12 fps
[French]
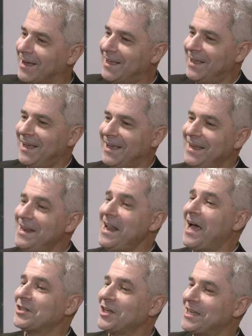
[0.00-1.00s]
à
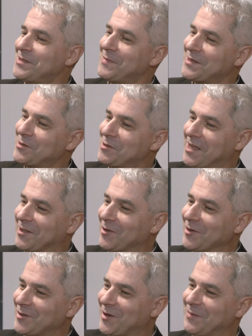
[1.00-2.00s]
élargir l'espace de sa
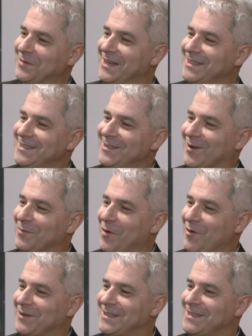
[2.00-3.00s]
tente, comme il est dit dans le
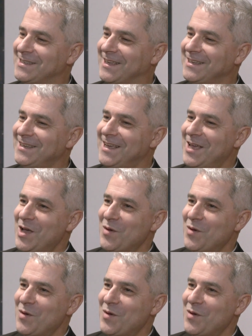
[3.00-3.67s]
prophète Isaïe,